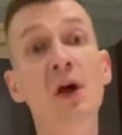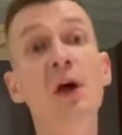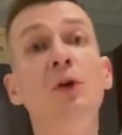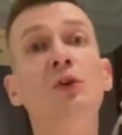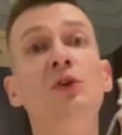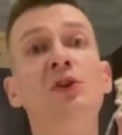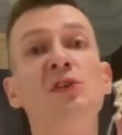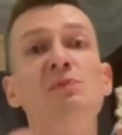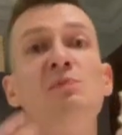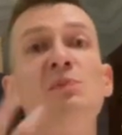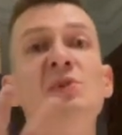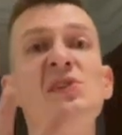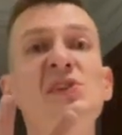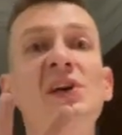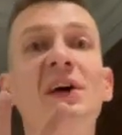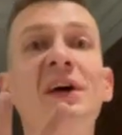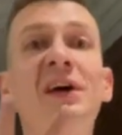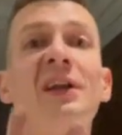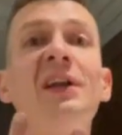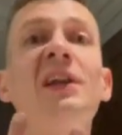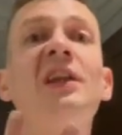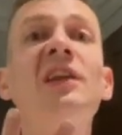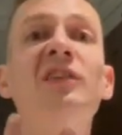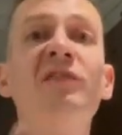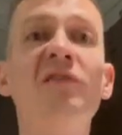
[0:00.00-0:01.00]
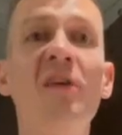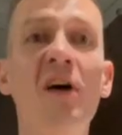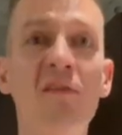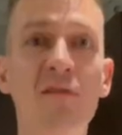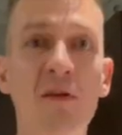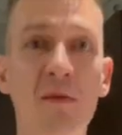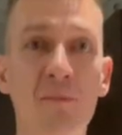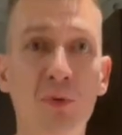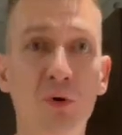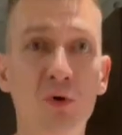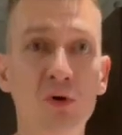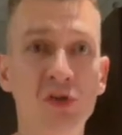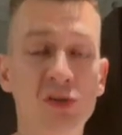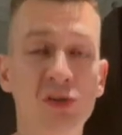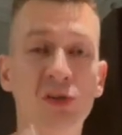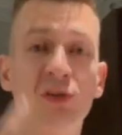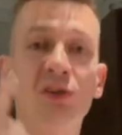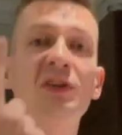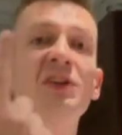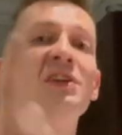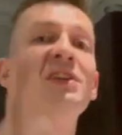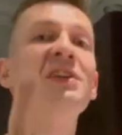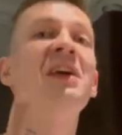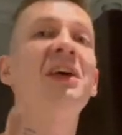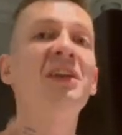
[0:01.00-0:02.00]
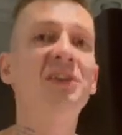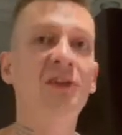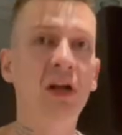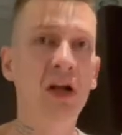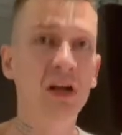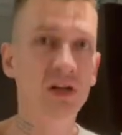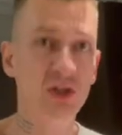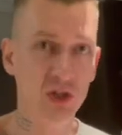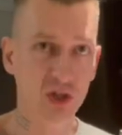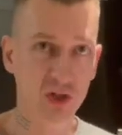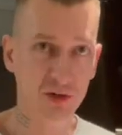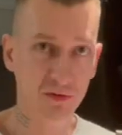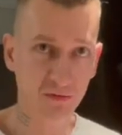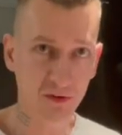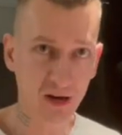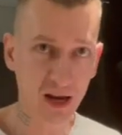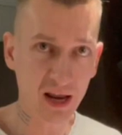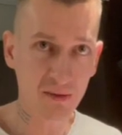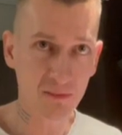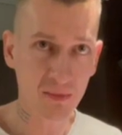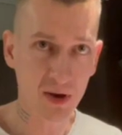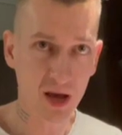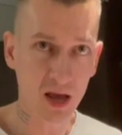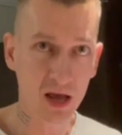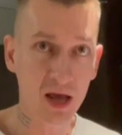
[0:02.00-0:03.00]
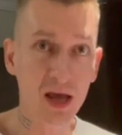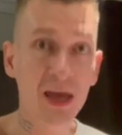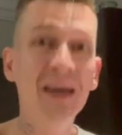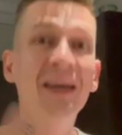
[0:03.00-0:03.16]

То есть мы закрыли два вопроса. Ты не тратишь время,